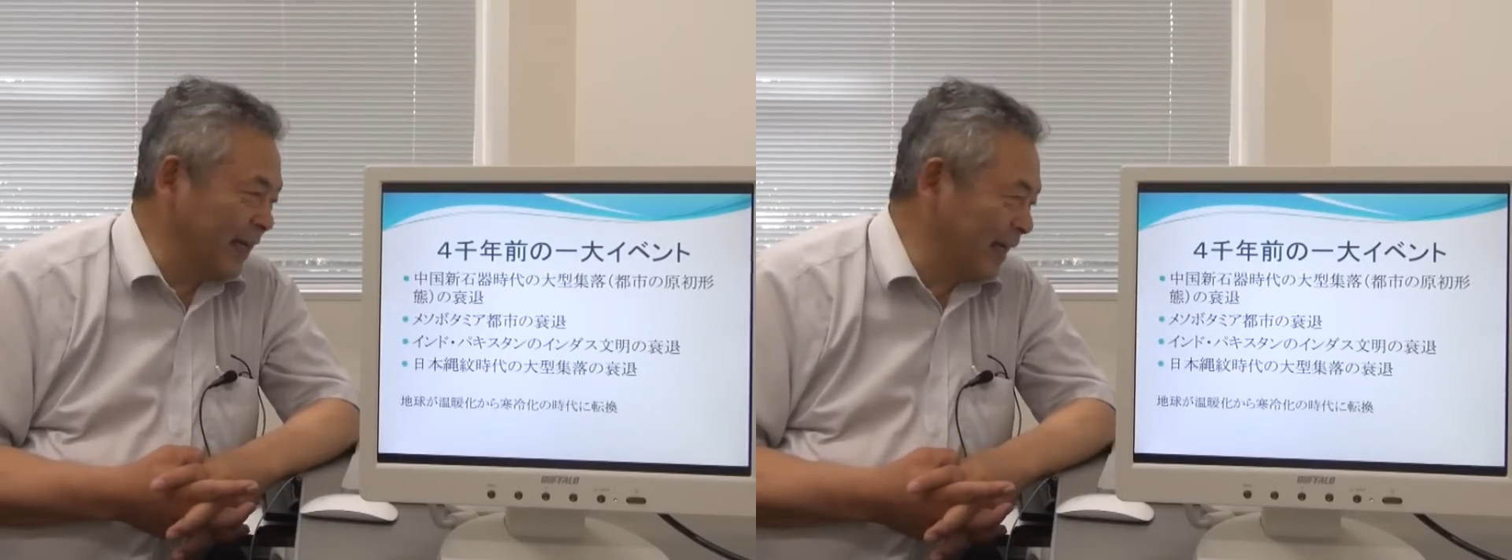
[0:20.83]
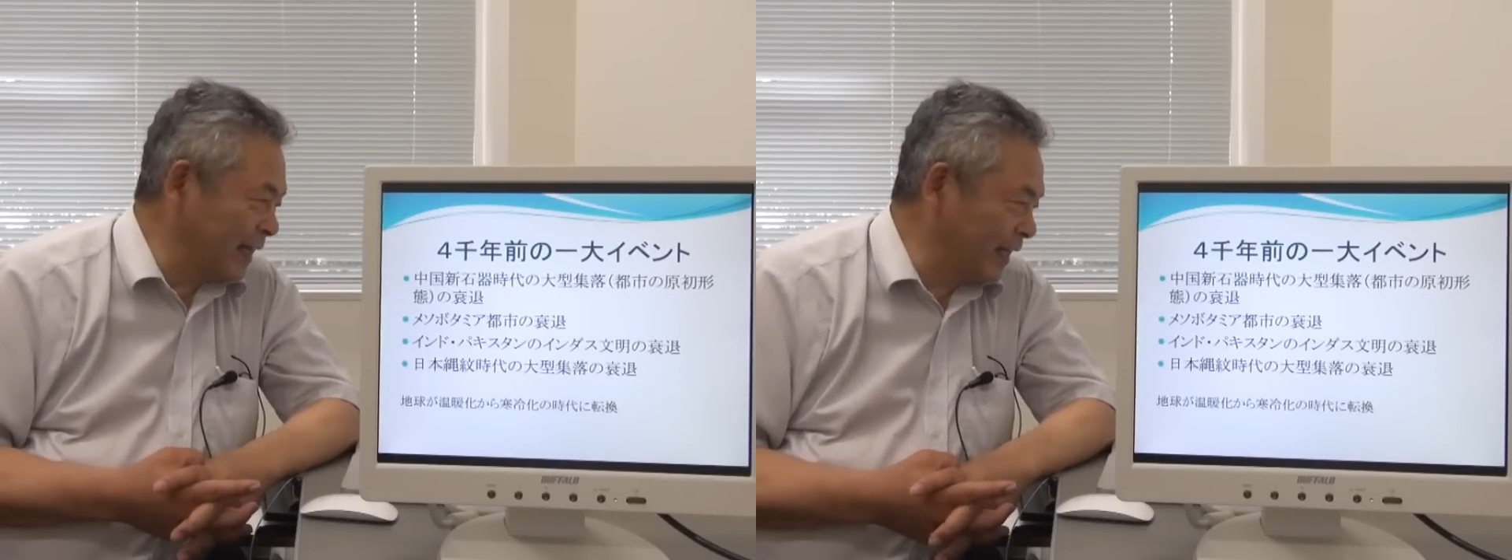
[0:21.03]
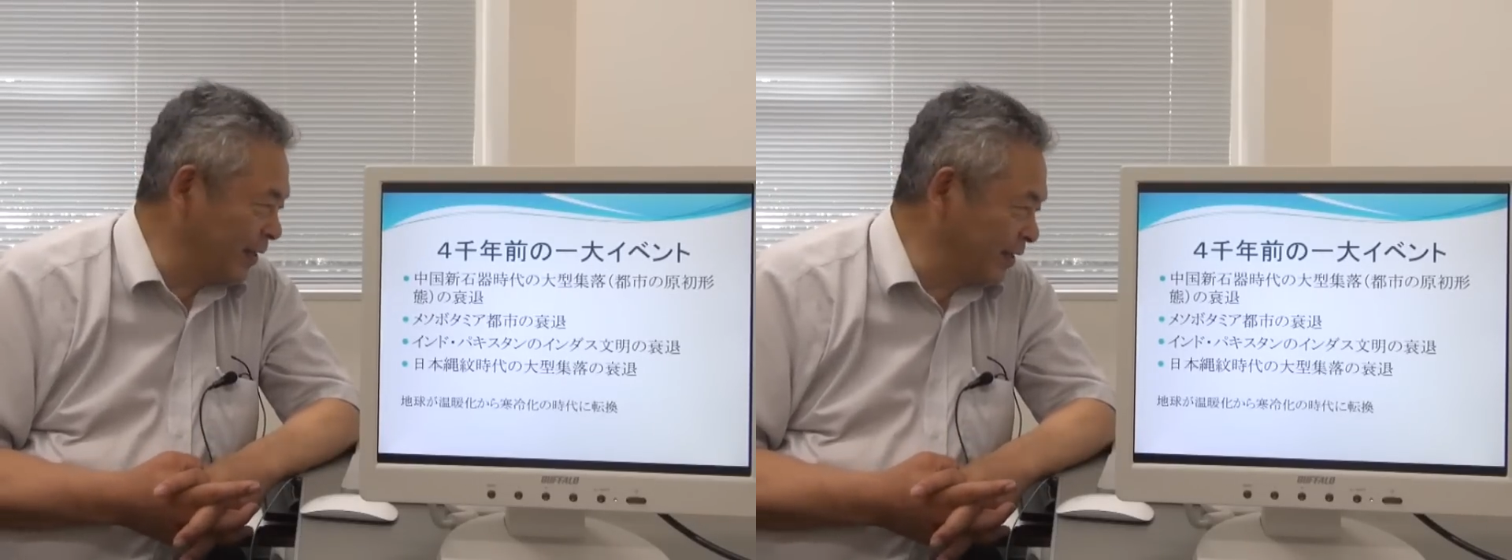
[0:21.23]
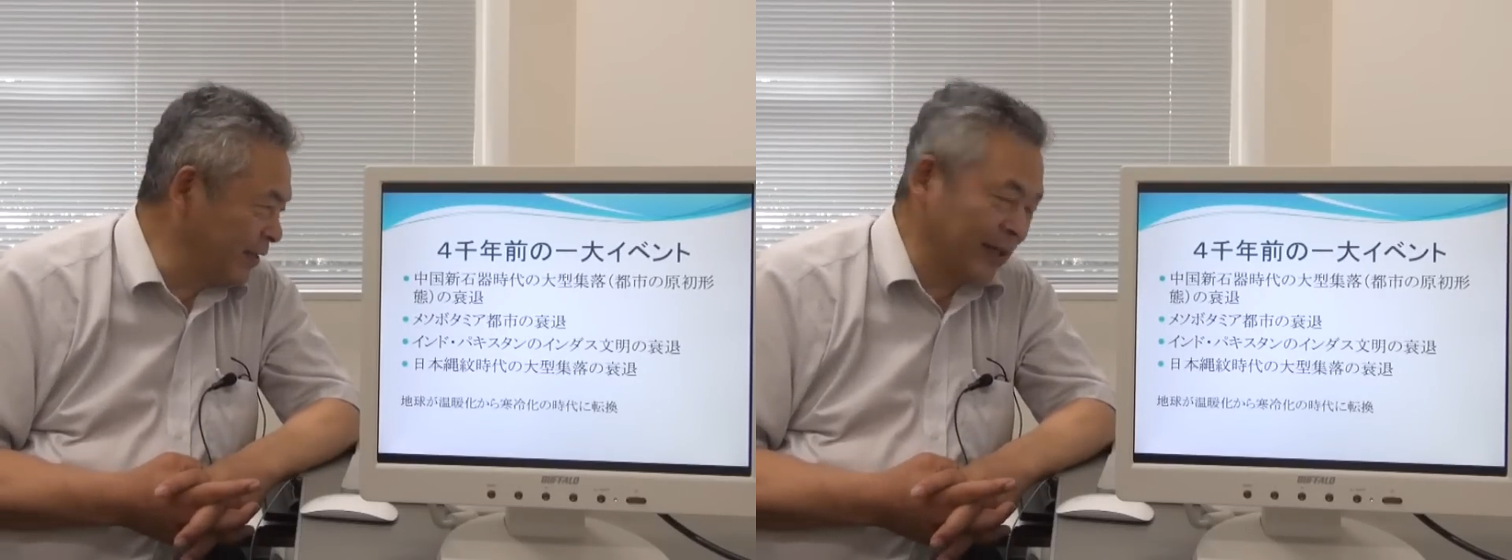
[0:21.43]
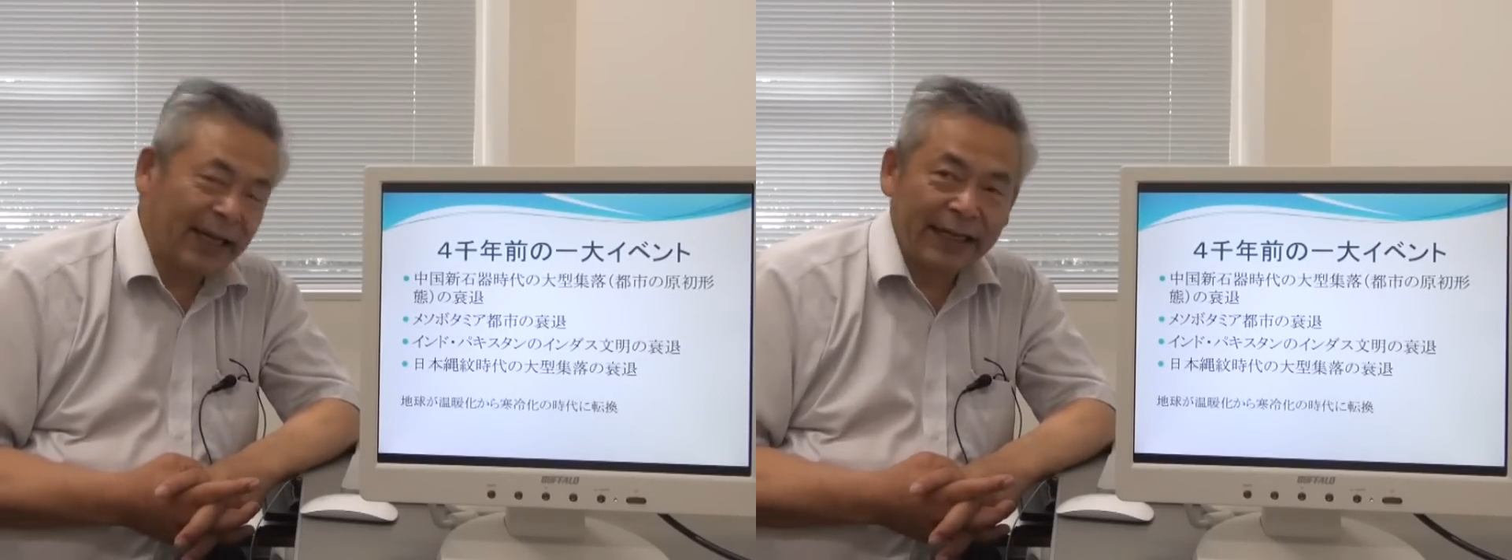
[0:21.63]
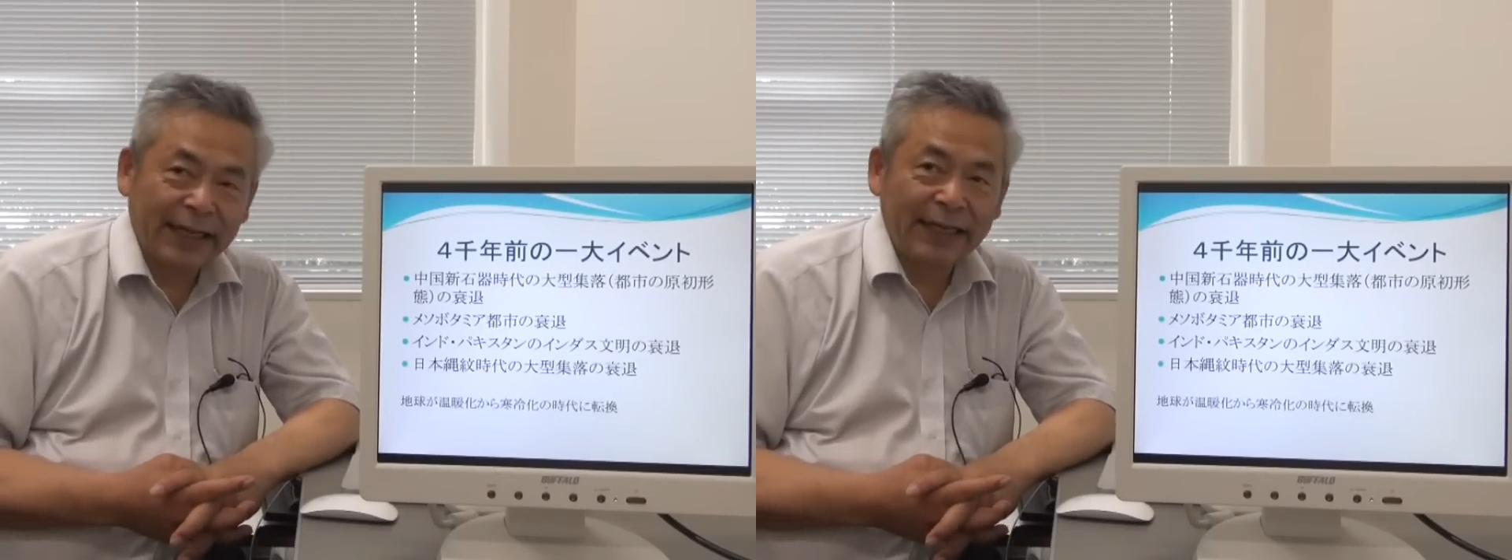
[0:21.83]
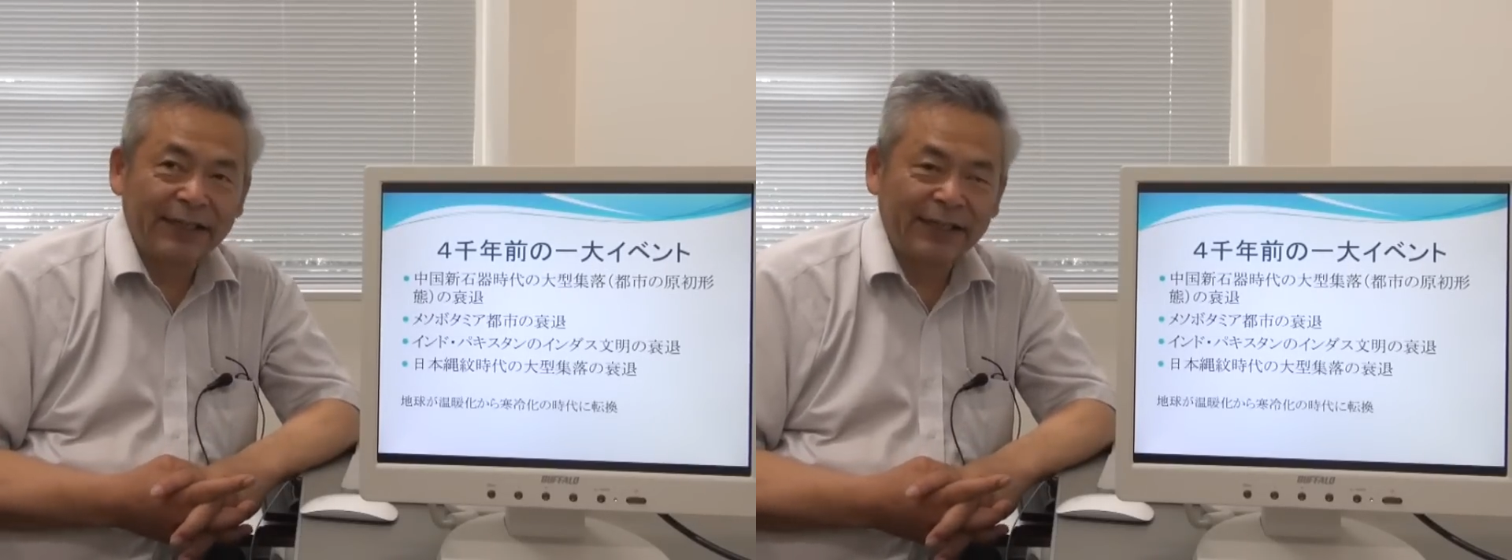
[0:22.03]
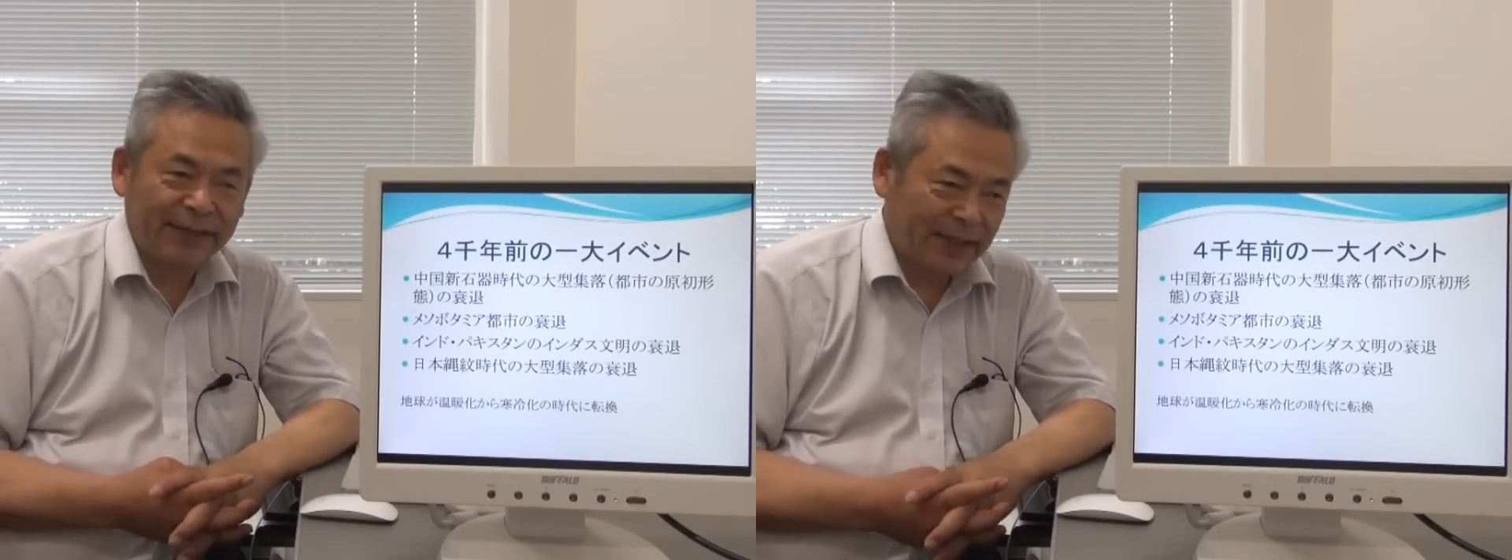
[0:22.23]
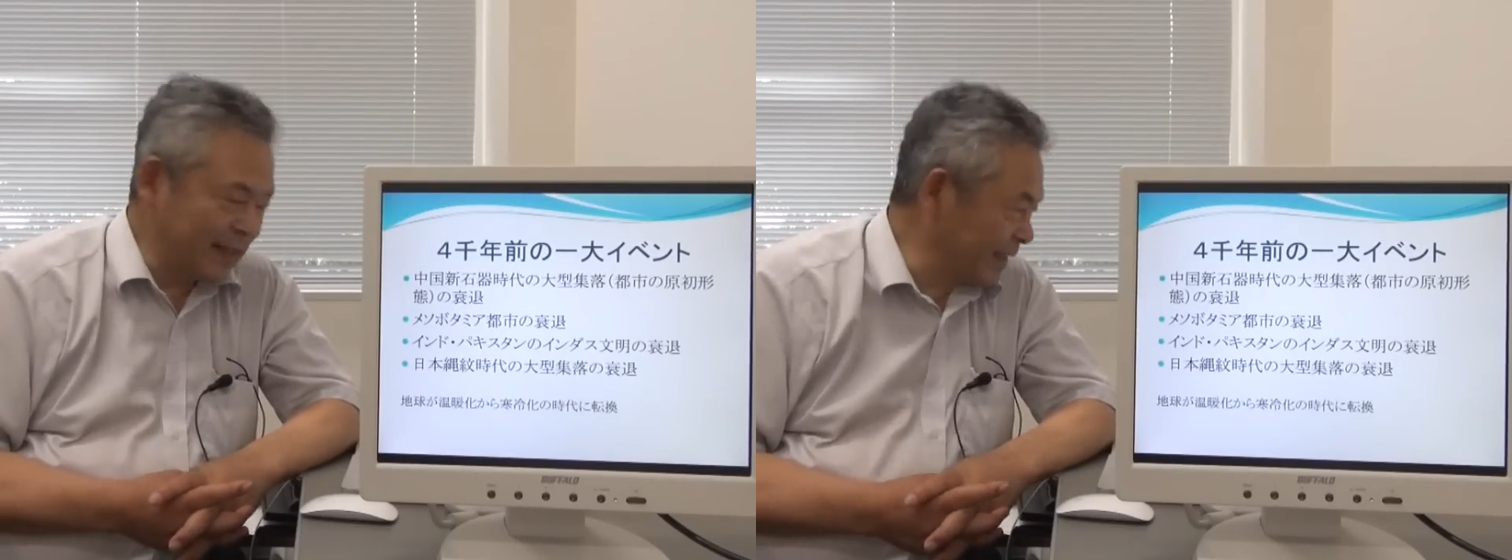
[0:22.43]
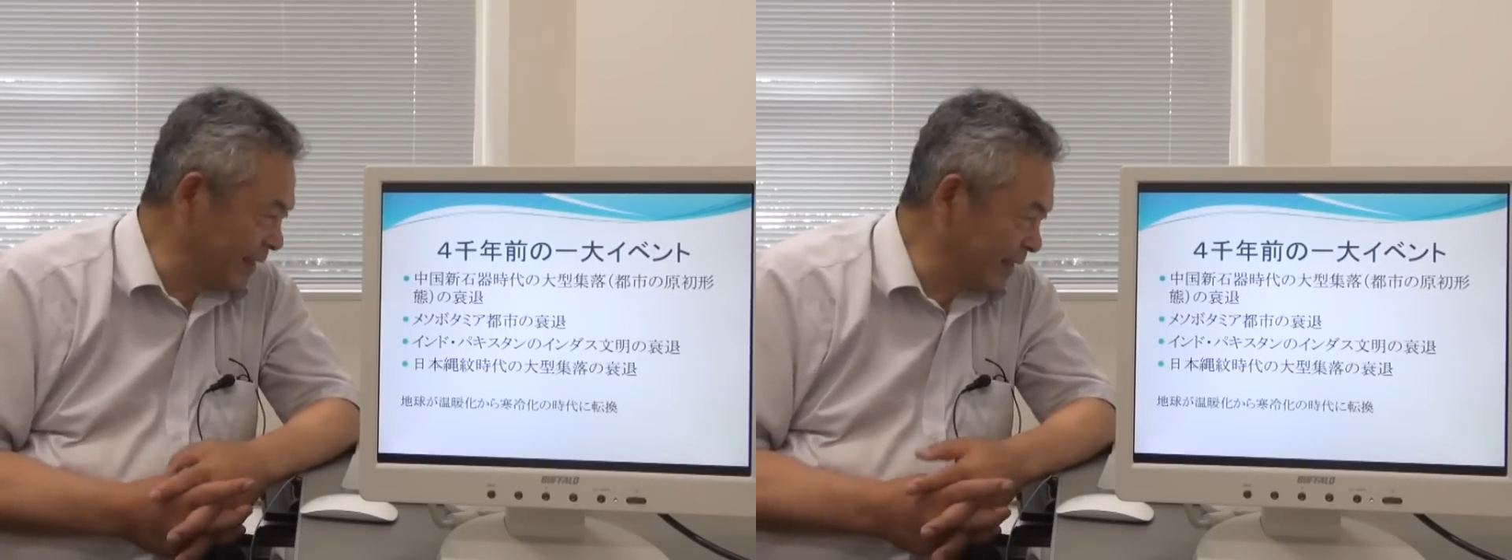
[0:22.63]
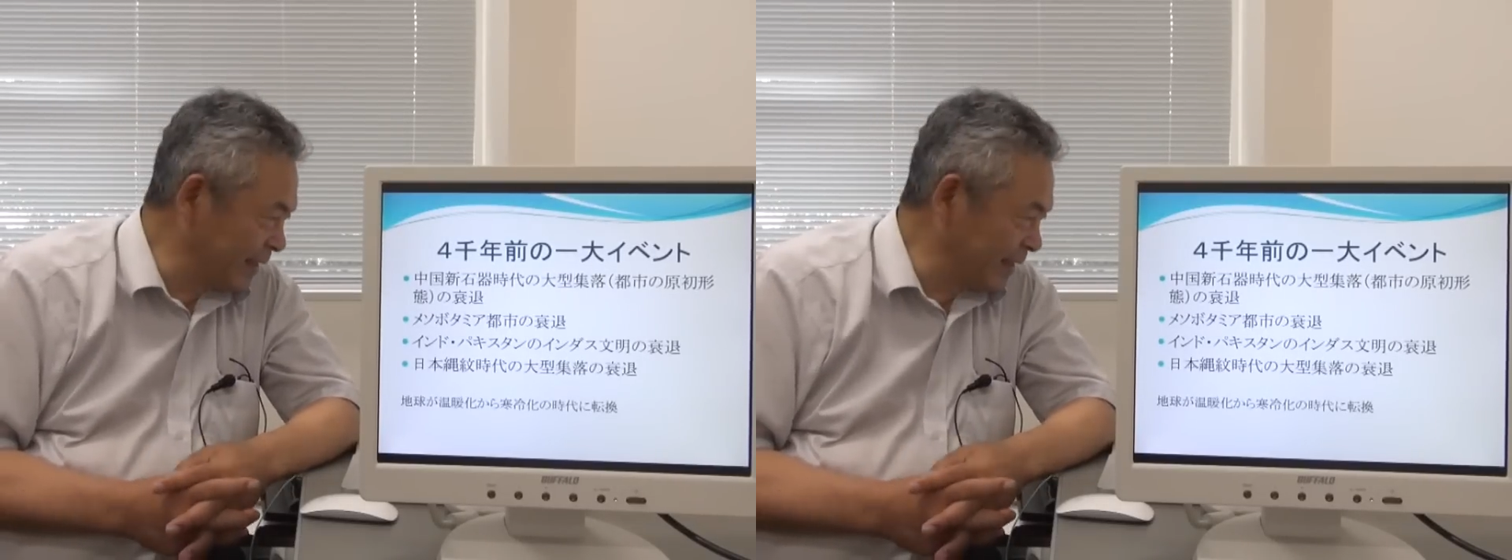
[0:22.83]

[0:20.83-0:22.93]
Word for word: えてよいと考えております。